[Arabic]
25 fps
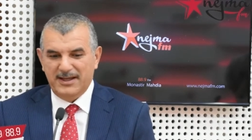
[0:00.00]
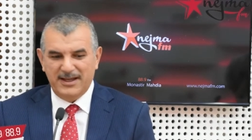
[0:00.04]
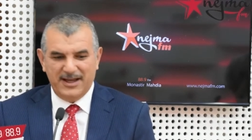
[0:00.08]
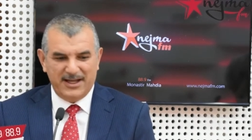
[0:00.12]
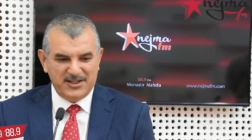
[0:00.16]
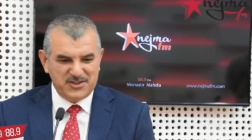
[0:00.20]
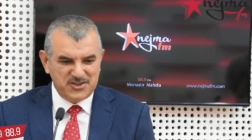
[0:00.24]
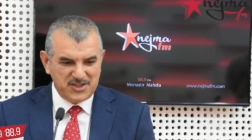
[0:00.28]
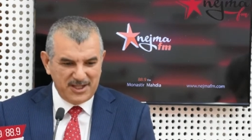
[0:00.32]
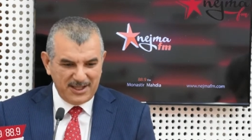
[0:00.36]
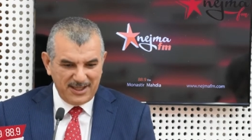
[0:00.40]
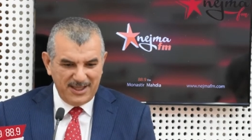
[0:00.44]

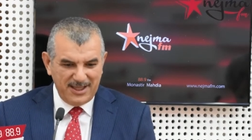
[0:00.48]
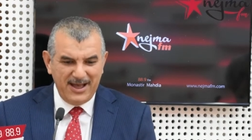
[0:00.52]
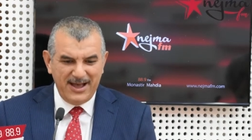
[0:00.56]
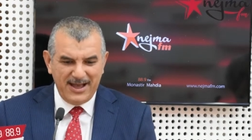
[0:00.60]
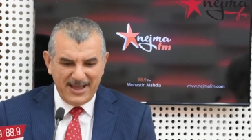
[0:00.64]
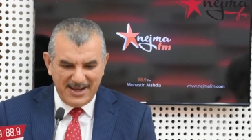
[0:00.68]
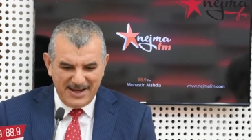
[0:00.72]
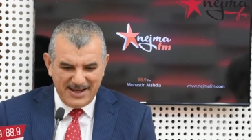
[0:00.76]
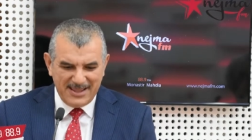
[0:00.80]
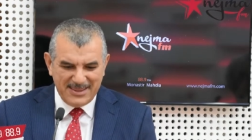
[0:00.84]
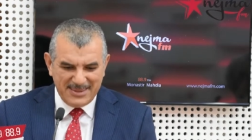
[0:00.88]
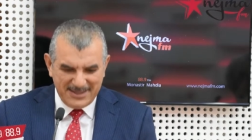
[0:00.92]
الشقاء
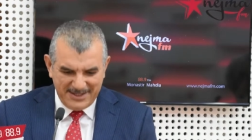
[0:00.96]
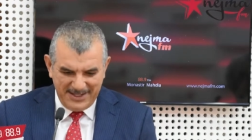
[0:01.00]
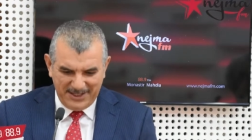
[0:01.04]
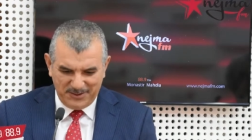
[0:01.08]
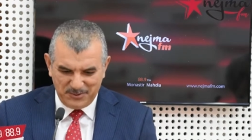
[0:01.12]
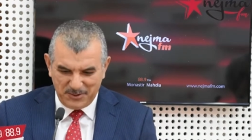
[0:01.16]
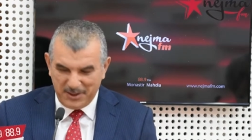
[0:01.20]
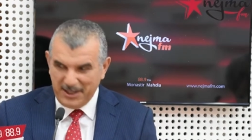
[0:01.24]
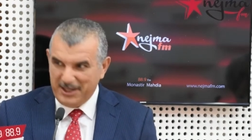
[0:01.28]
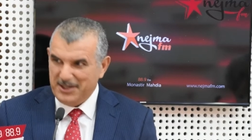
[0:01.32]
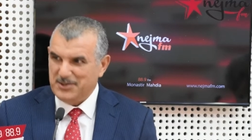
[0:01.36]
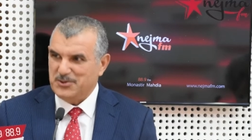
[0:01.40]
الذي
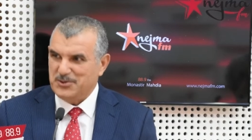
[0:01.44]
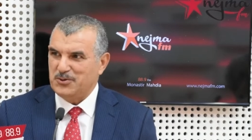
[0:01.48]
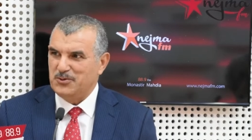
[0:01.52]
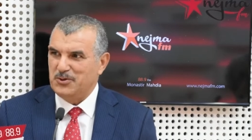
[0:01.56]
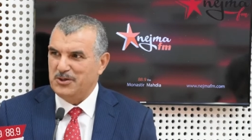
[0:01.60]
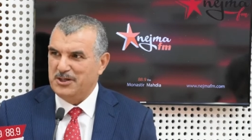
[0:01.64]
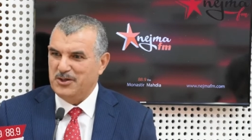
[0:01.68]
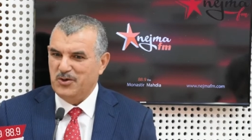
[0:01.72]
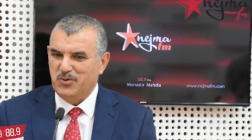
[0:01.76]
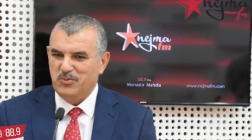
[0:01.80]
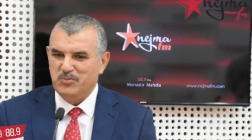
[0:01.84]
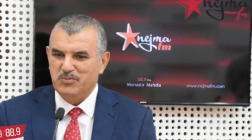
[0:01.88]
نحن نعيشه
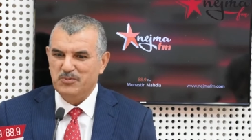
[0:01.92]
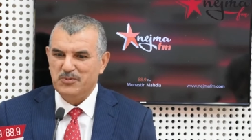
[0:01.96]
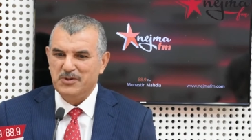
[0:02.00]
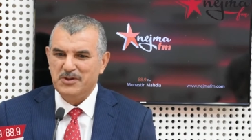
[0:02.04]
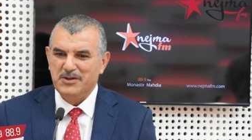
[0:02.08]
اليوم